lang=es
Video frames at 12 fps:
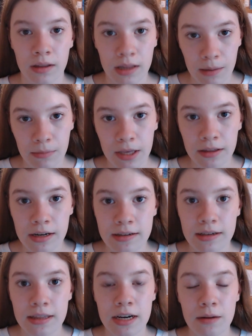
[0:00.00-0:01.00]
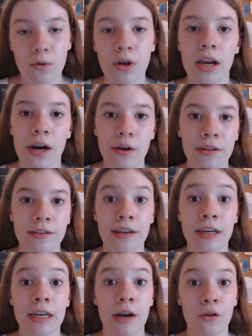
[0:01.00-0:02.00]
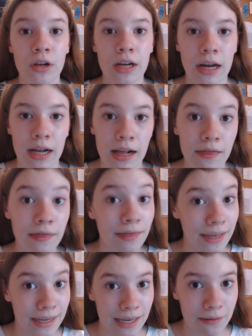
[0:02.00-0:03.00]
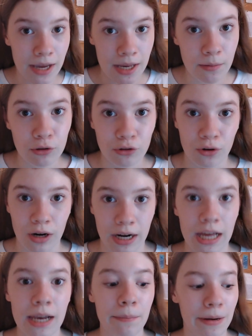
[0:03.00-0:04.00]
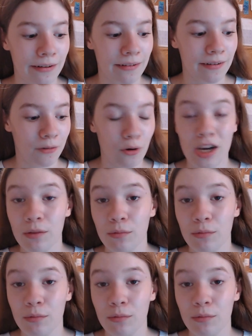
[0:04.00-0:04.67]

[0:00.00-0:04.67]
También tenéis que tener muy claro antes de crearos el canal de qué va a ir vuestro canal, en plan, cuál es